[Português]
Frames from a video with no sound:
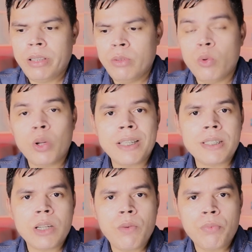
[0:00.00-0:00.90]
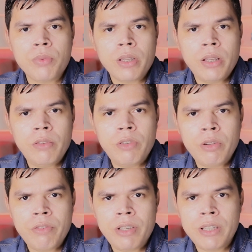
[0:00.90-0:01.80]
do coração e
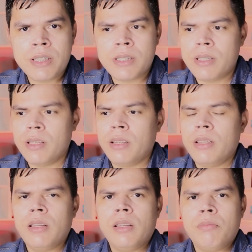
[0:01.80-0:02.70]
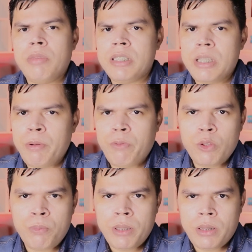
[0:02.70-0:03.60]
veio a falecer. Mas sempre foi
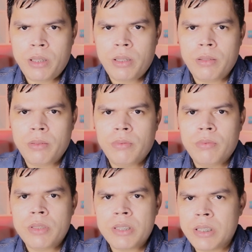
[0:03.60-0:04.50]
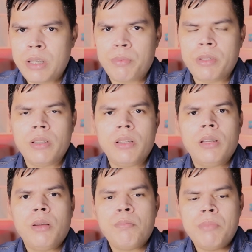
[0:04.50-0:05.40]
do PT. Sempre.
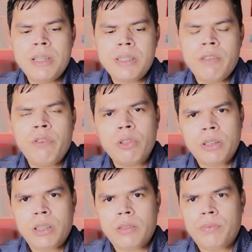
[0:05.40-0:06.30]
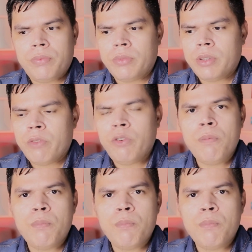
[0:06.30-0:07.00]
Mas aí voltando. Foi